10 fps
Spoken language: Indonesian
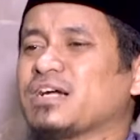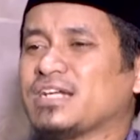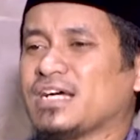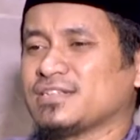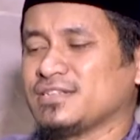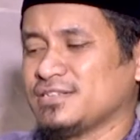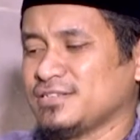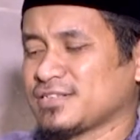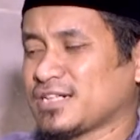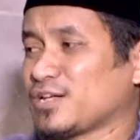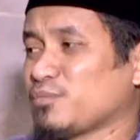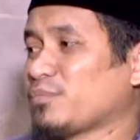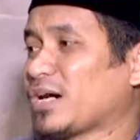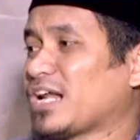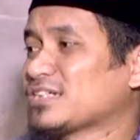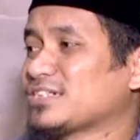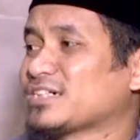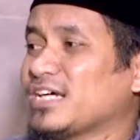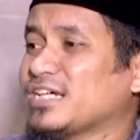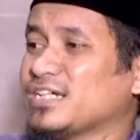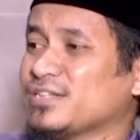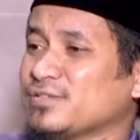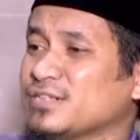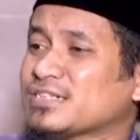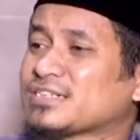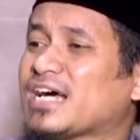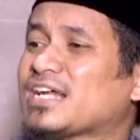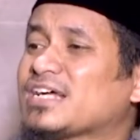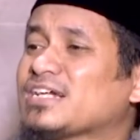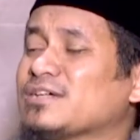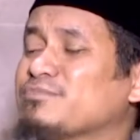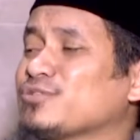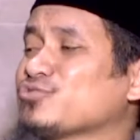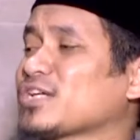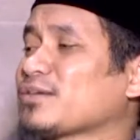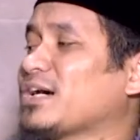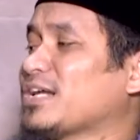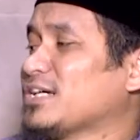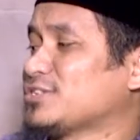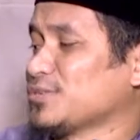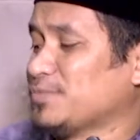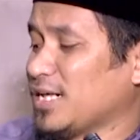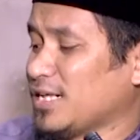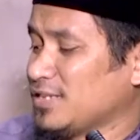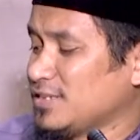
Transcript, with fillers: lihat, kalau memang alasannya kayak gitu, sekarang lebih rusak mana coba?